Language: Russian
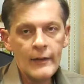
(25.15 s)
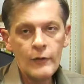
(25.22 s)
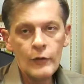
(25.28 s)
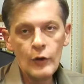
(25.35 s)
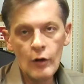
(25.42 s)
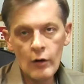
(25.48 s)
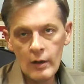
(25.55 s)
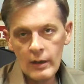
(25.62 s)

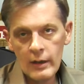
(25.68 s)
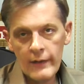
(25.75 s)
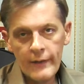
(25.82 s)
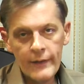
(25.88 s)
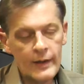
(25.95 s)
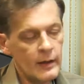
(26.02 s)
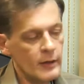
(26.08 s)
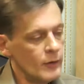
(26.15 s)
Но
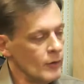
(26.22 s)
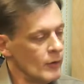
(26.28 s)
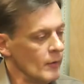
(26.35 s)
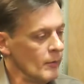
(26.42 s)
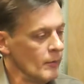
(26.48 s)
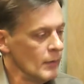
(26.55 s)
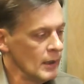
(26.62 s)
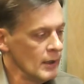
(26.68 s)
на одном
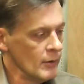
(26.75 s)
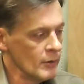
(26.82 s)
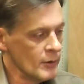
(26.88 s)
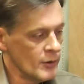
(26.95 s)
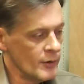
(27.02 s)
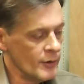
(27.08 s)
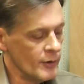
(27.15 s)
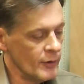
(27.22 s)
мы
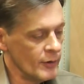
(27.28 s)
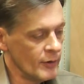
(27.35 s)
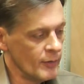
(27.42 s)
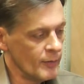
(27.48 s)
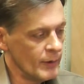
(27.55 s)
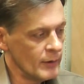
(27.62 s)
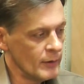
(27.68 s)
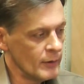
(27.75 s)
очень серьезно
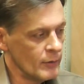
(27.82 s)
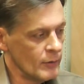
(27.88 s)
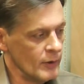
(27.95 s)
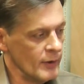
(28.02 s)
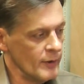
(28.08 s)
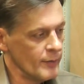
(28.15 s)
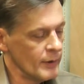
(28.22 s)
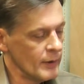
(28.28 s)

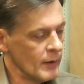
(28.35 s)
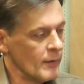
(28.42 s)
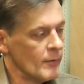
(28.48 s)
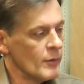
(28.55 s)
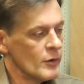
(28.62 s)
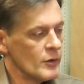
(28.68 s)
споткнулись, потому